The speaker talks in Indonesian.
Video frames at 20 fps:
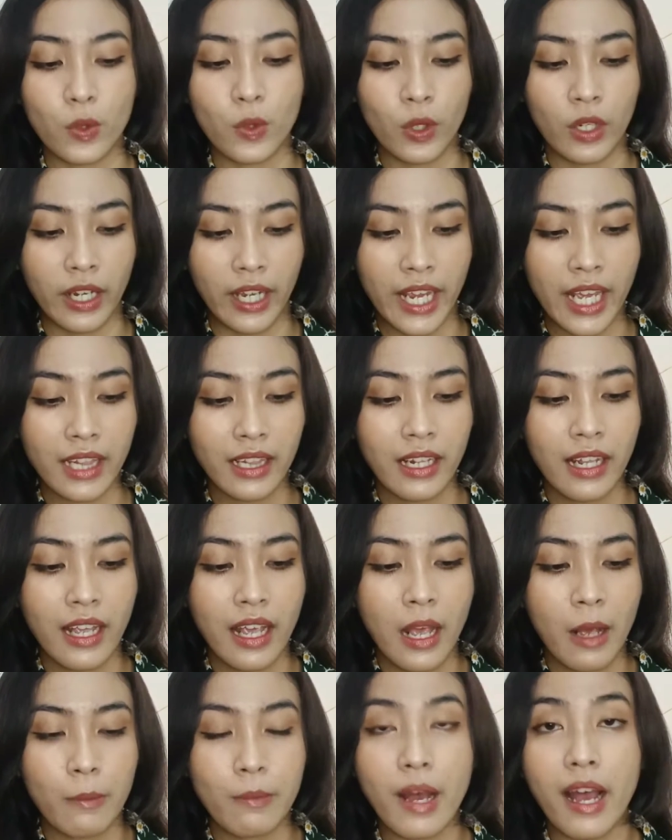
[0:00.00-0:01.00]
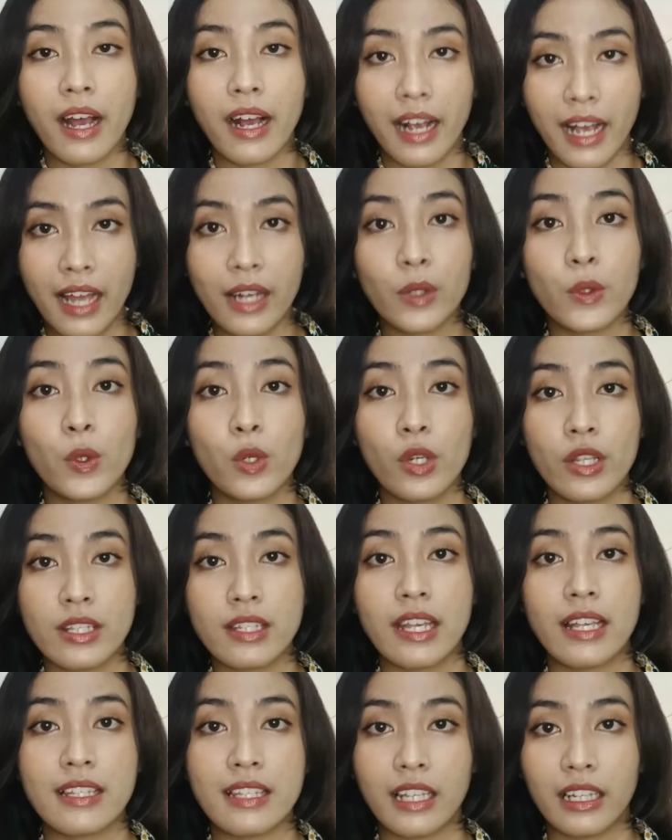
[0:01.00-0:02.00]
kulit, bahkan kulit
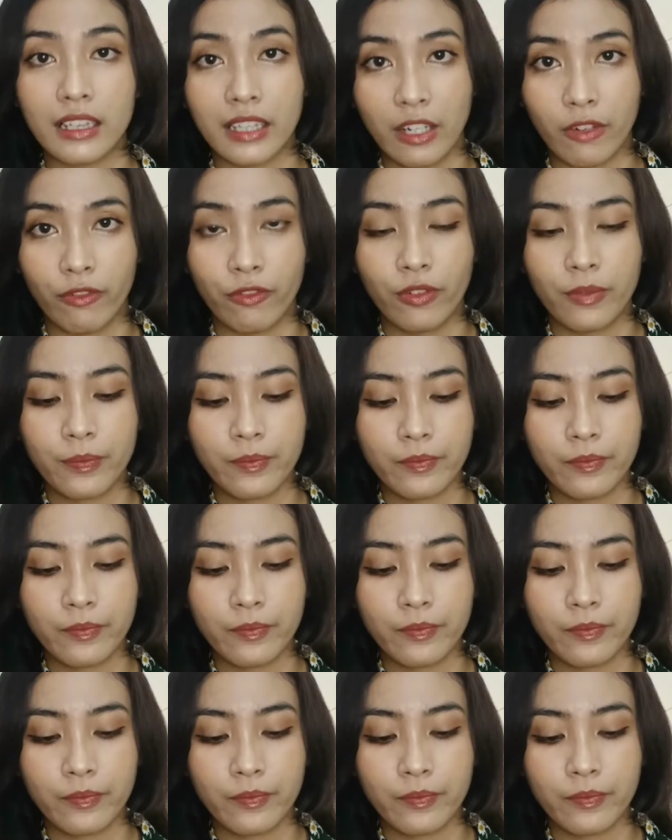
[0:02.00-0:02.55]
sensitif.